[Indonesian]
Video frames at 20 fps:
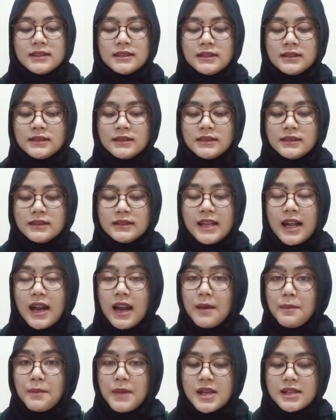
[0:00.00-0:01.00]
eh,
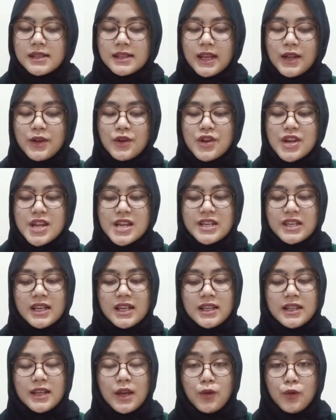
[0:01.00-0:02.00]
dalam bahasa
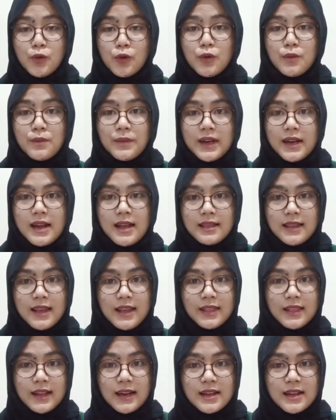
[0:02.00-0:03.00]
Indonesia-nya hukum perdata
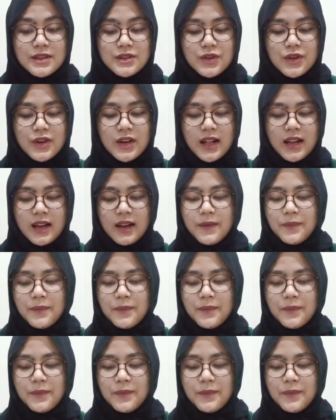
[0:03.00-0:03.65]
internasional.